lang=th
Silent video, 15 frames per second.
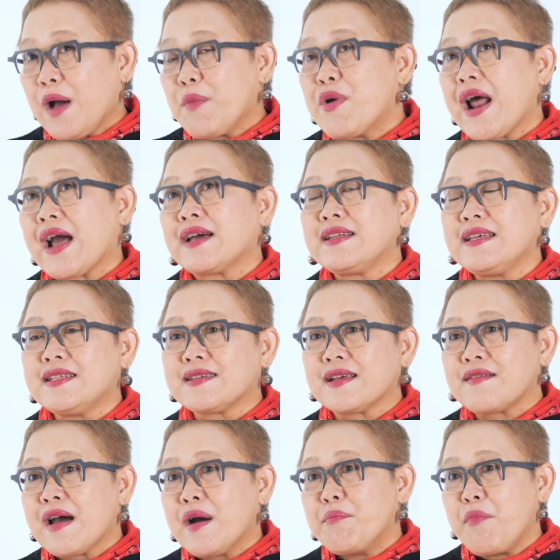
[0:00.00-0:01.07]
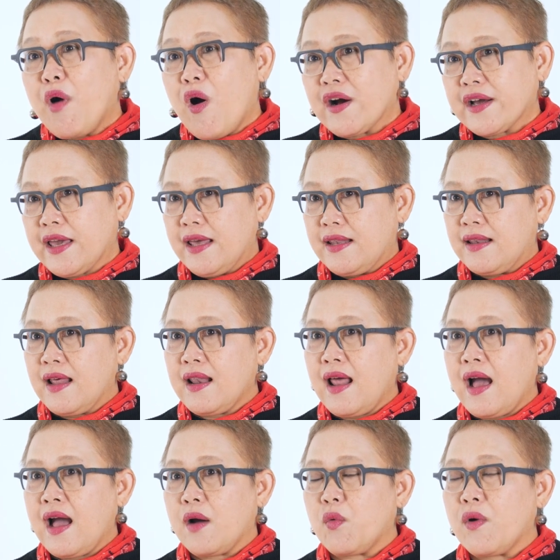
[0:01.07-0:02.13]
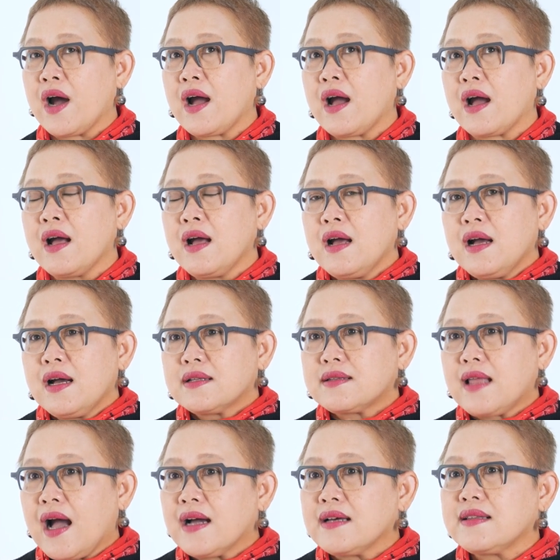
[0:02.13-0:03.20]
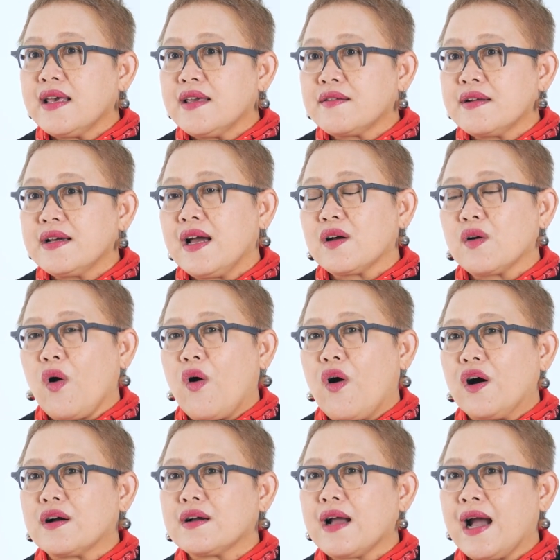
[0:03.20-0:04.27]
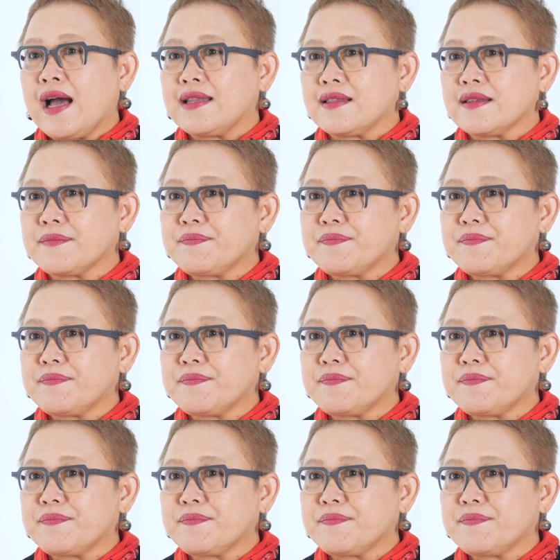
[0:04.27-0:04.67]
นักโบราณคดีจะเริ่มมองเห็นแล้วล่ะค่ะว่าทั้งในเรื่องของการ